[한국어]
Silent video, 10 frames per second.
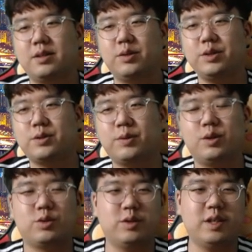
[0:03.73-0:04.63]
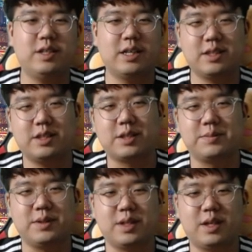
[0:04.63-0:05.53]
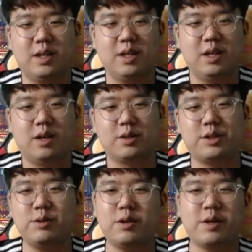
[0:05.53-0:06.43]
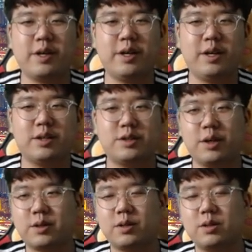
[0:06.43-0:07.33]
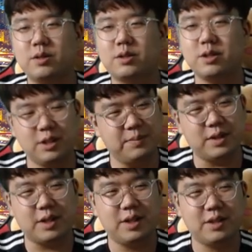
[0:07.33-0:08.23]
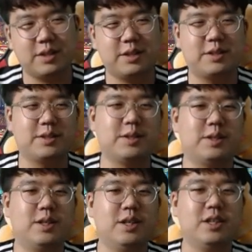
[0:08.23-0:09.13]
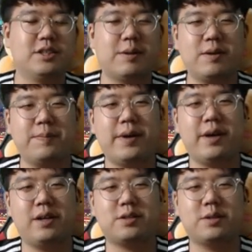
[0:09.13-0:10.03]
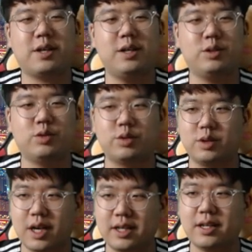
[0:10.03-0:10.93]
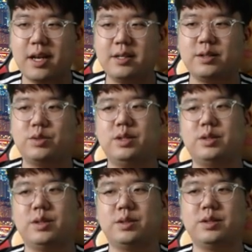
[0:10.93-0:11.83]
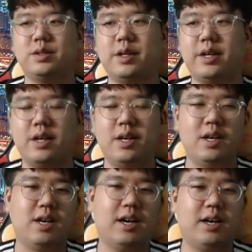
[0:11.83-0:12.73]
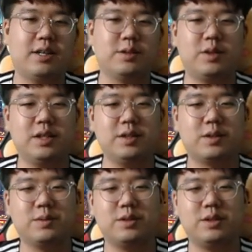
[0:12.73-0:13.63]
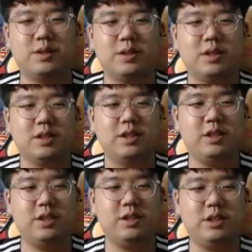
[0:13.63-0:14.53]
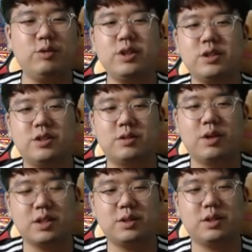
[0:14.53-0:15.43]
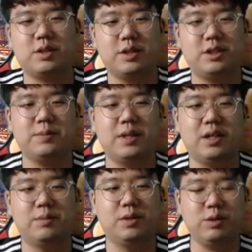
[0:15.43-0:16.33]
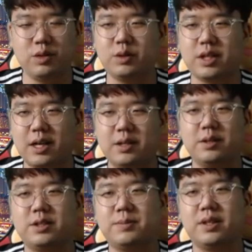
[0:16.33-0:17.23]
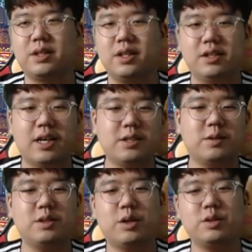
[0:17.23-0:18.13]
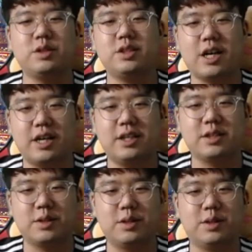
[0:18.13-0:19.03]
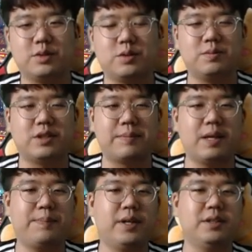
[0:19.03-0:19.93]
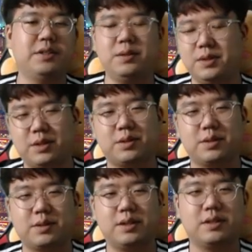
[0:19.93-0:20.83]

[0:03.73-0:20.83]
트윈스볼 투나잇 양사장입니다. 10월에 어, 첫 승리입니다. 네, 그래서 3연패에서 탈출을 한 LG 트윈스였는데, 아, 그동안 여러분들 이 2위는 확정이 됐지만, 뭐 2위도 잘한 거지만, 타선이 터지지 않아서 좀 답답한 흐름이셨을 거예요.